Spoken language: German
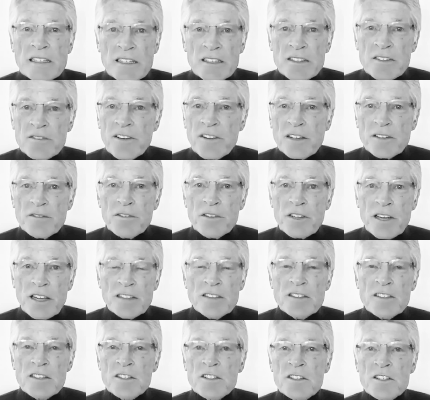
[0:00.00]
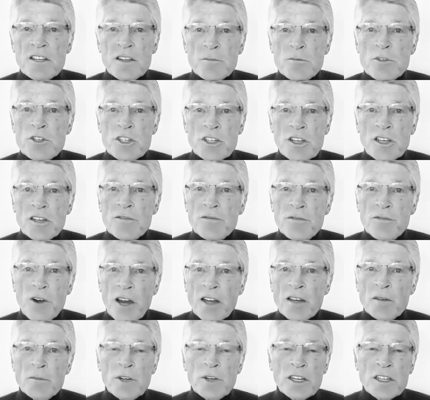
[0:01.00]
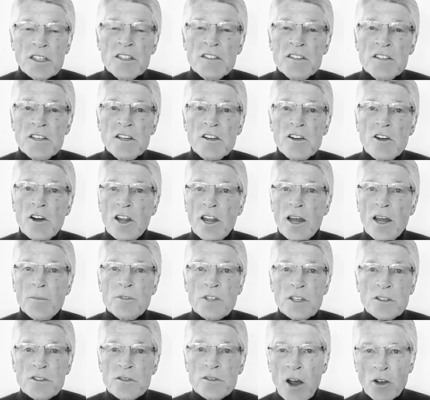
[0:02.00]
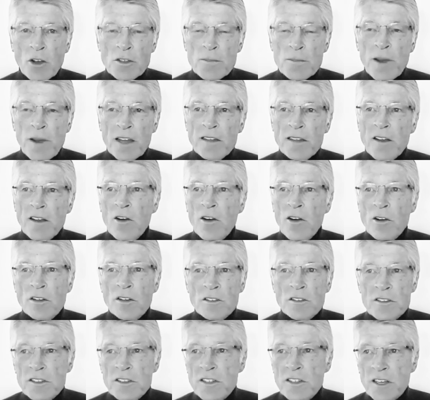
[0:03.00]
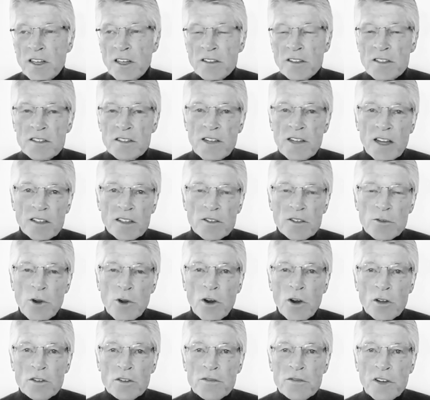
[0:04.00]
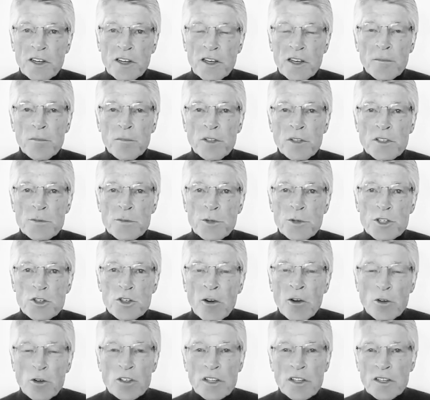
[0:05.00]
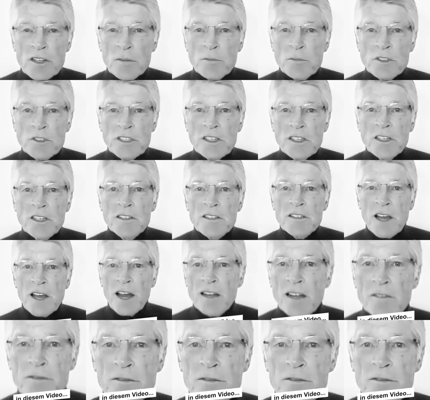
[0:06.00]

Das Weltfinanzsystem steht vor einem riesigen Kollaps. Also aus meinen Augen sieht die ganze Sache so aus. Wir leben inzwischen unter dem digitalen